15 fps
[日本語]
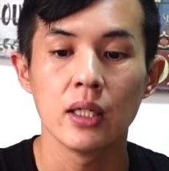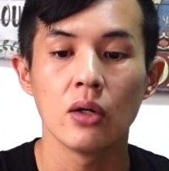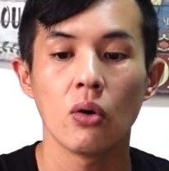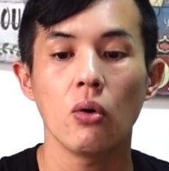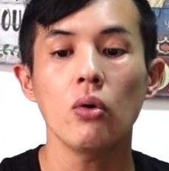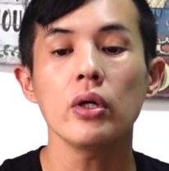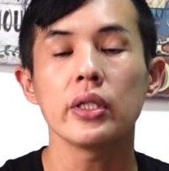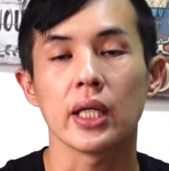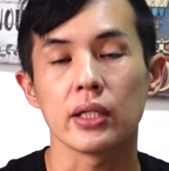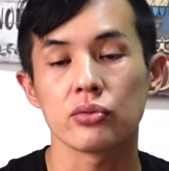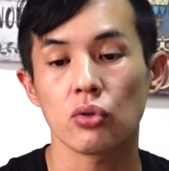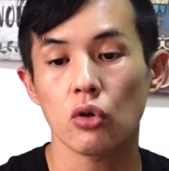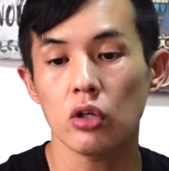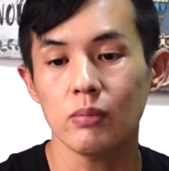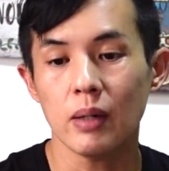ほいで
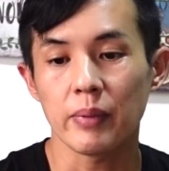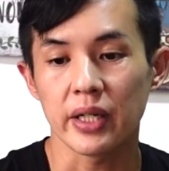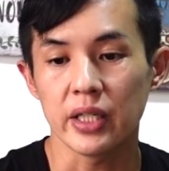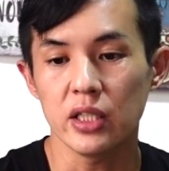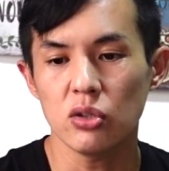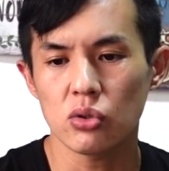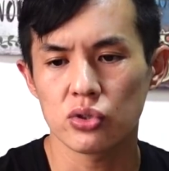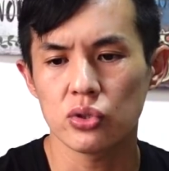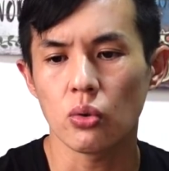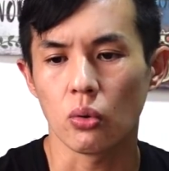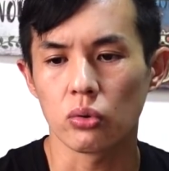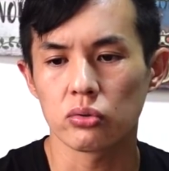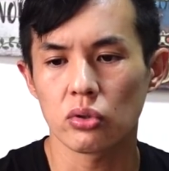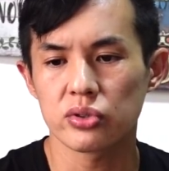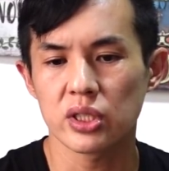そのまま命を
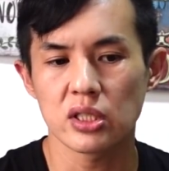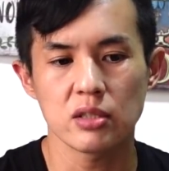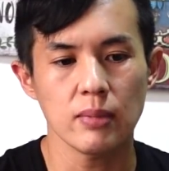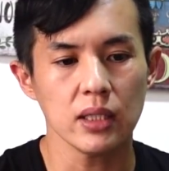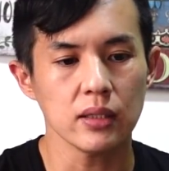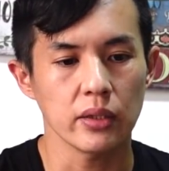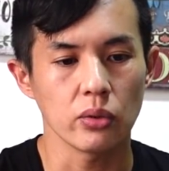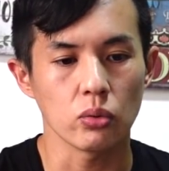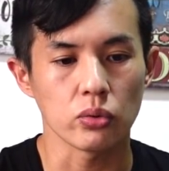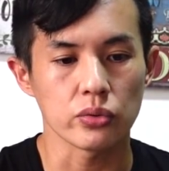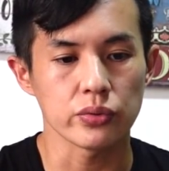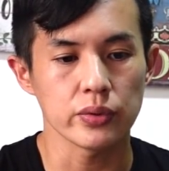落としてしまったようです